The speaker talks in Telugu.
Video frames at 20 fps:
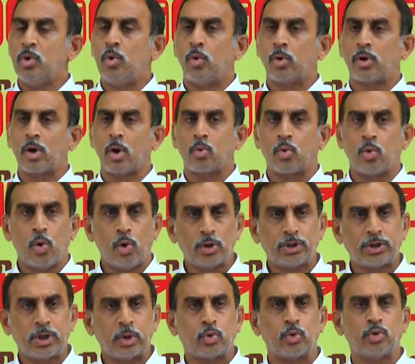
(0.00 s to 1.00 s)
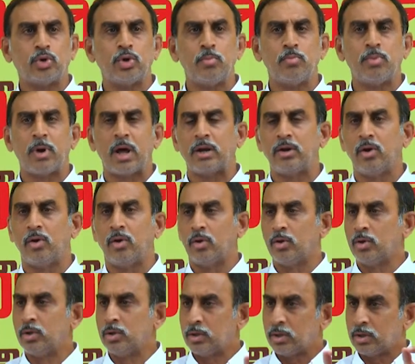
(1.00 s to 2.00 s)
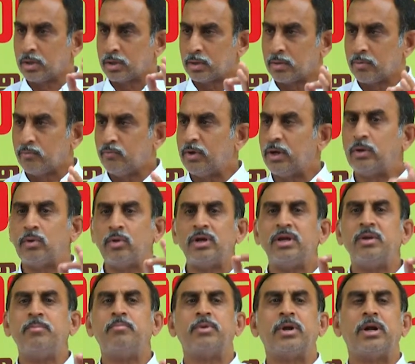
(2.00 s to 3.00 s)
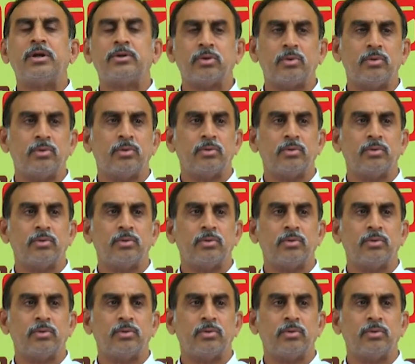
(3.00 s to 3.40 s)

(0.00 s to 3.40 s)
ఒక కోటి కుటుంబాల్లో వెలుగులు నింపినట్టు